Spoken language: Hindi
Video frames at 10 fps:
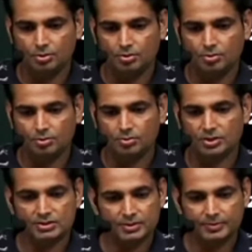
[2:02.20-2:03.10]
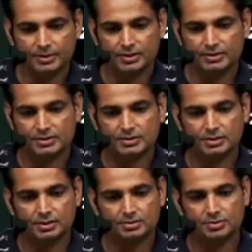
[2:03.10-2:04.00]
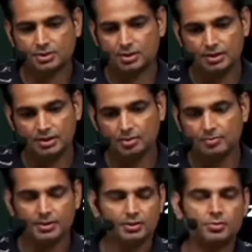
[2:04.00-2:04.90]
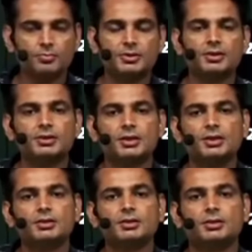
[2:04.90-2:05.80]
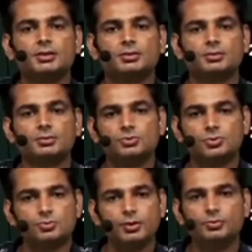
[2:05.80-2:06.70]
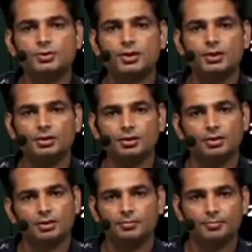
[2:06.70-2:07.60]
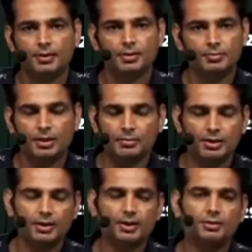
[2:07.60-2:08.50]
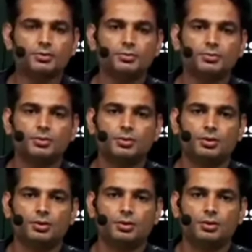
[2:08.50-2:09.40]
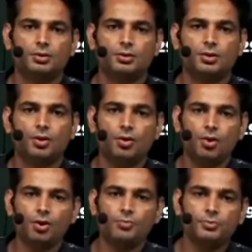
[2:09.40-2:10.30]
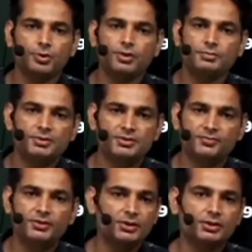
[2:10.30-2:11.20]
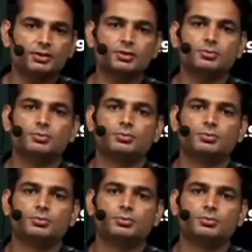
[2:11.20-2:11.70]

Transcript: तो खर्चा पानी कैसे चलता है तो सर एक रुपये की कोई मदद नहीं करता तो सुबह उठ के मैं अखबार बांट के आता हूँ और पूरे दिन में सफ़ेदी करता हूँ